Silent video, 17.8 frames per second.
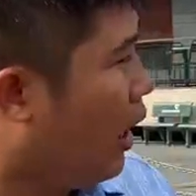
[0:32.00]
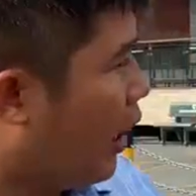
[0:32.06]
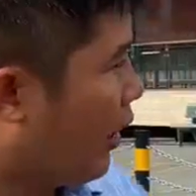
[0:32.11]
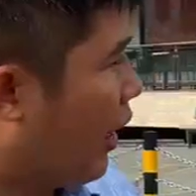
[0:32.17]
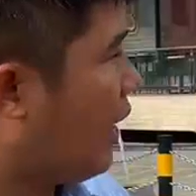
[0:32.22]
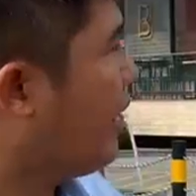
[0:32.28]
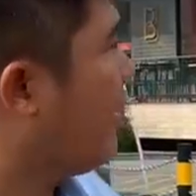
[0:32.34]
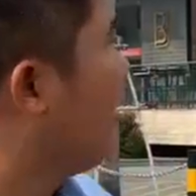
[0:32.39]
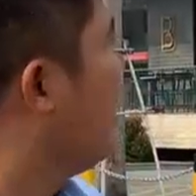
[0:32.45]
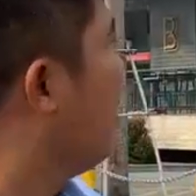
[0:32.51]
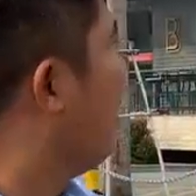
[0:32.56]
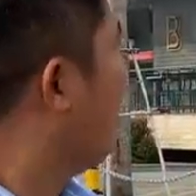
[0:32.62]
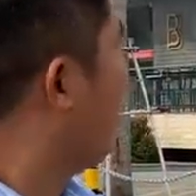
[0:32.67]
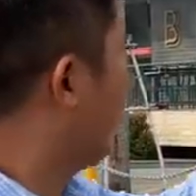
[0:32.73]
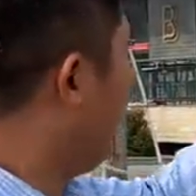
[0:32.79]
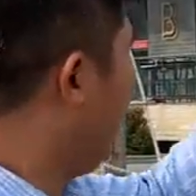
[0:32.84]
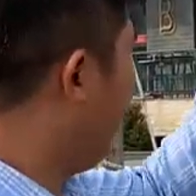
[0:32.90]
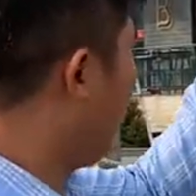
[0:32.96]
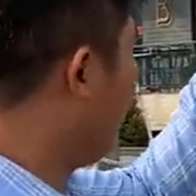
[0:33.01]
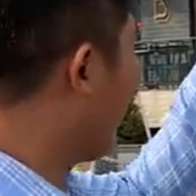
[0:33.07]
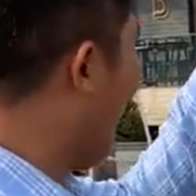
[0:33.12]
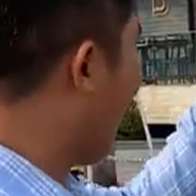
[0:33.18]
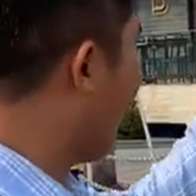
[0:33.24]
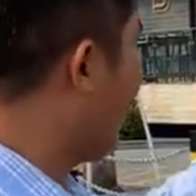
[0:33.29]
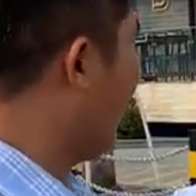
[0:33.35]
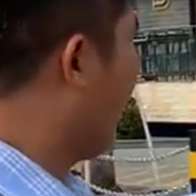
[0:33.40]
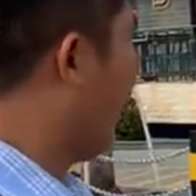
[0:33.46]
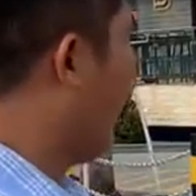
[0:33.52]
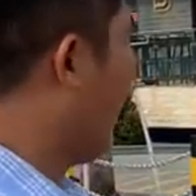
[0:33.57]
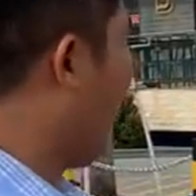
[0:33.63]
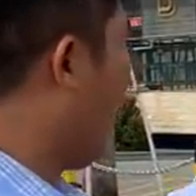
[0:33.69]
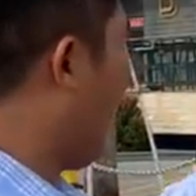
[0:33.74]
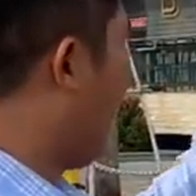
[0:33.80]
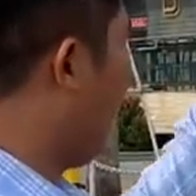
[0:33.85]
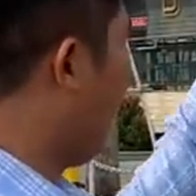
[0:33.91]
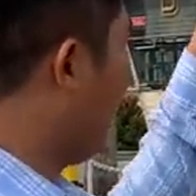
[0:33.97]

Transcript: ở đây thì chúng ta có thể thấy ạ